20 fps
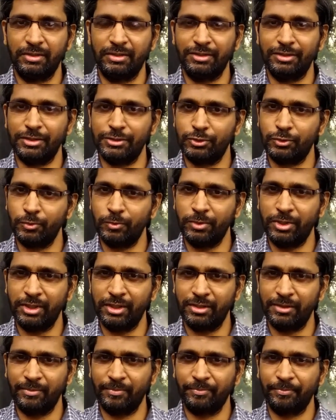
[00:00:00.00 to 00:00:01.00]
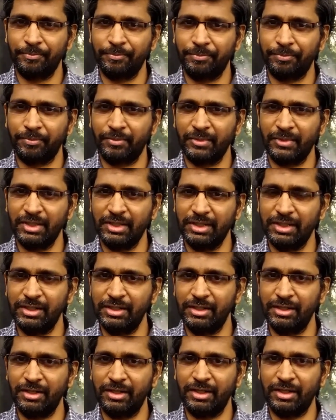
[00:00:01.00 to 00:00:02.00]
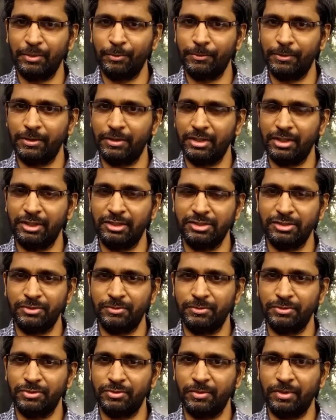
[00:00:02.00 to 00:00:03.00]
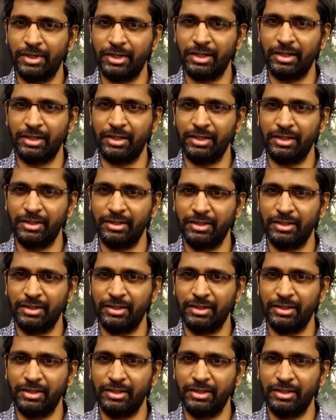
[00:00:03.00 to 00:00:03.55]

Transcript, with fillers: இந்த சூரியன் இல்லைன்னா உலகம் அழிஞ்சிரும்னு சொல்கிறாங்க